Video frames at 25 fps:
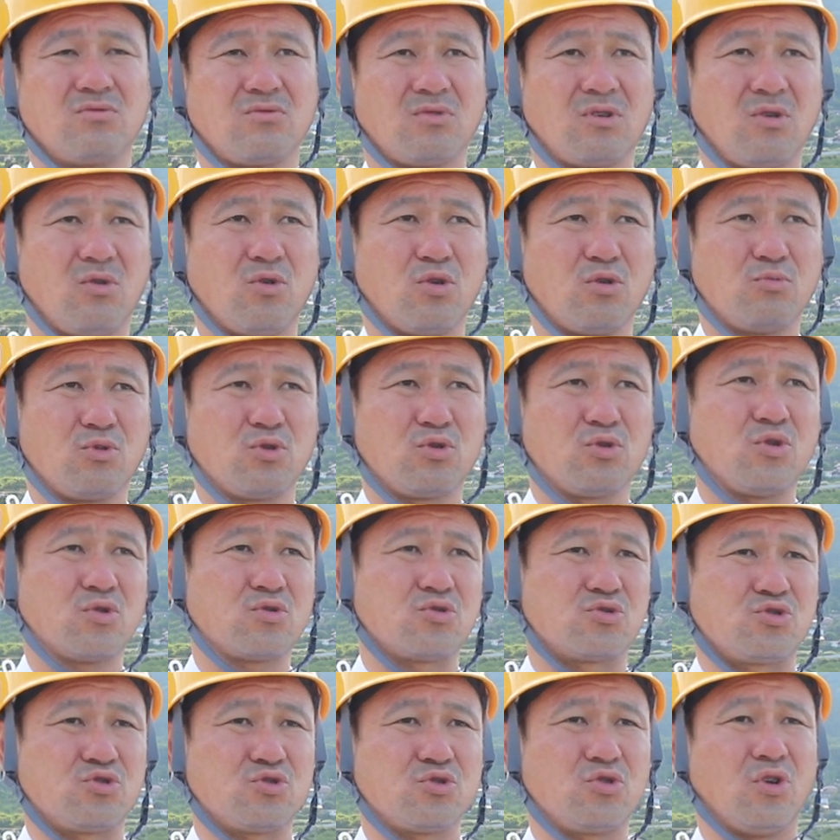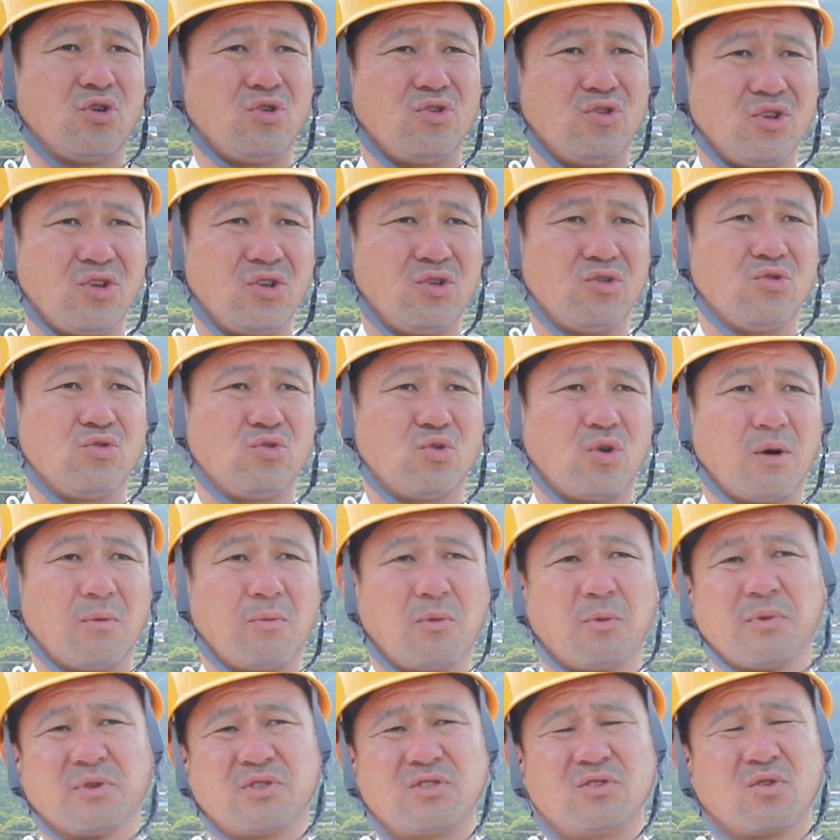で俺もよく従業員に言うのは
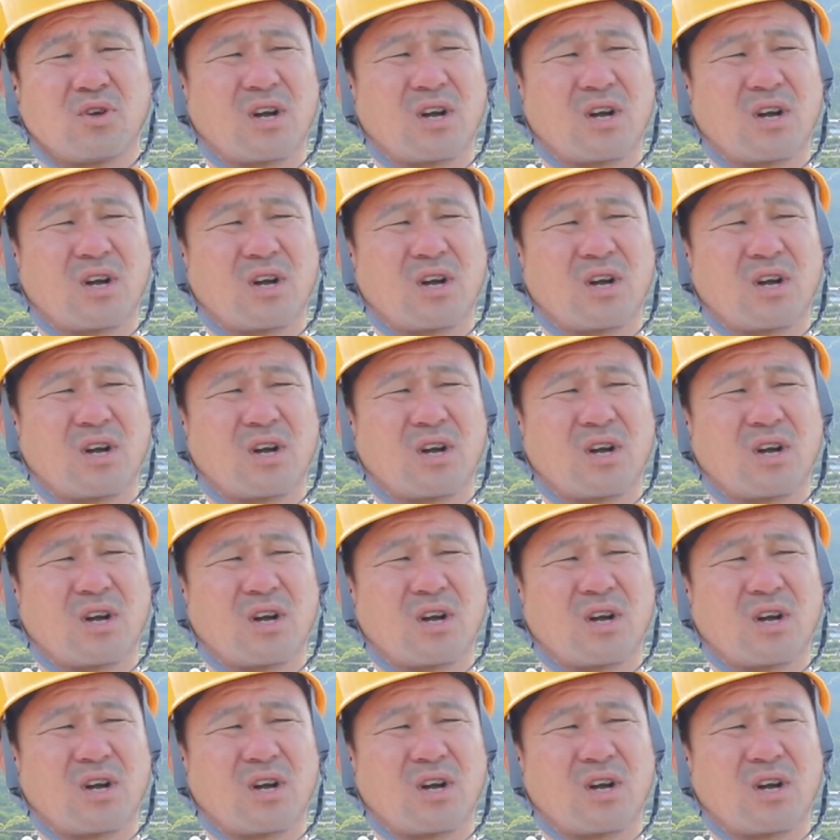もう別